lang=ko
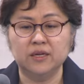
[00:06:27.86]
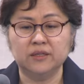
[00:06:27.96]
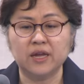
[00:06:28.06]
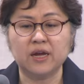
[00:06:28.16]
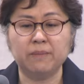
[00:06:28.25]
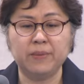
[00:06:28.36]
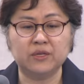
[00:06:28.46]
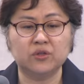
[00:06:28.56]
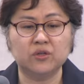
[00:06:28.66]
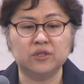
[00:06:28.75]
택한
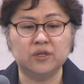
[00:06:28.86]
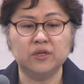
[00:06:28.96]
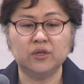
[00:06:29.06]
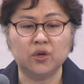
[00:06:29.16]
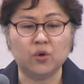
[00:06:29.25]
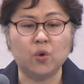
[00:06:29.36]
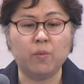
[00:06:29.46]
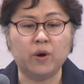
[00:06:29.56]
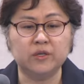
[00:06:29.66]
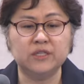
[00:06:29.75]
백성을 결코
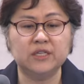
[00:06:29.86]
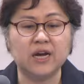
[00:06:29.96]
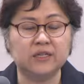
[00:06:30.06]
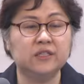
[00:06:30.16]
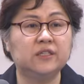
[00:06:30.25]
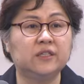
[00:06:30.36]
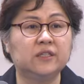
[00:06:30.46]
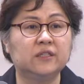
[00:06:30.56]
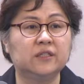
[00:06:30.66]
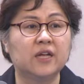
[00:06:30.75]
버리지
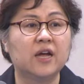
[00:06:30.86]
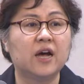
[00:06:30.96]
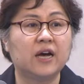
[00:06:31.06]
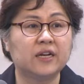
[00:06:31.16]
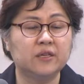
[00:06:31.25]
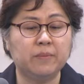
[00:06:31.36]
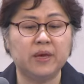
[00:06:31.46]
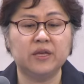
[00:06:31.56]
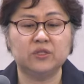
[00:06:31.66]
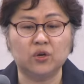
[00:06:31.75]
않으시는
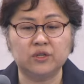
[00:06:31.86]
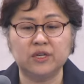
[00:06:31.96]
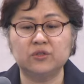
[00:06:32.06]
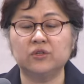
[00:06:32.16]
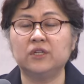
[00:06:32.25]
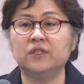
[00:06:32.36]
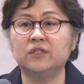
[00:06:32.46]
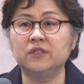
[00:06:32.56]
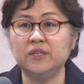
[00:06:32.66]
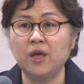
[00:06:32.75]
하나님의 절대적인
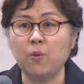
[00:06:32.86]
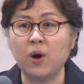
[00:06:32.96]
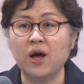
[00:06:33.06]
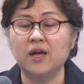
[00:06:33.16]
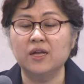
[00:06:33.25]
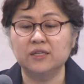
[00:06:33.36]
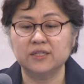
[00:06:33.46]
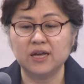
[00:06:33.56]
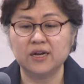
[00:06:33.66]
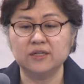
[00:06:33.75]
은혜와
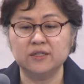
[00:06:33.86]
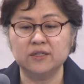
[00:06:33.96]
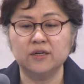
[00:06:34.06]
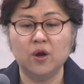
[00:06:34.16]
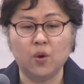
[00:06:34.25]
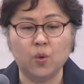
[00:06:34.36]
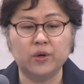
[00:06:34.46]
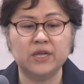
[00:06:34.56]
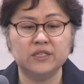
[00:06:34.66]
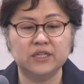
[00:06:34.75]
사랑을
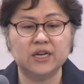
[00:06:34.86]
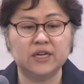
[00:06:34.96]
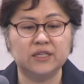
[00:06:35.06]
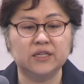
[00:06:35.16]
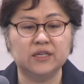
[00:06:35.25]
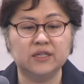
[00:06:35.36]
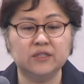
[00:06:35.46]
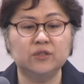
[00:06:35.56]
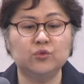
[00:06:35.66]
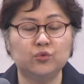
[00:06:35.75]
오랜 시간이
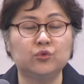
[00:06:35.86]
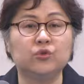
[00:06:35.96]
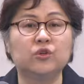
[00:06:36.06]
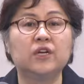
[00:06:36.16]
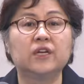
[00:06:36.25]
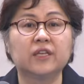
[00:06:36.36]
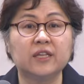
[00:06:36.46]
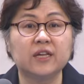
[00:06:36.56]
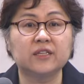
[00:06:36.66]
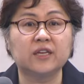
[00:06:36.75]
흐른 후
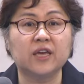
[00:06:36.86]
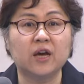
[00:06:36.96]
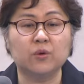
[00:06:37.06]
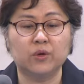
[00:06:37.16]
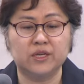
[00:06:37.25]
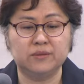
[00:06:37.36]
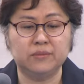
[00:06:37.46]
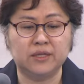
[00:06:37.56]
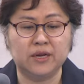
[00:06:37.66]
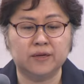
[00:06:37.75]
깨닫게 하고
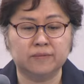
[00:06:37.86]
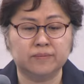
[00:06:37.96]
계십니다.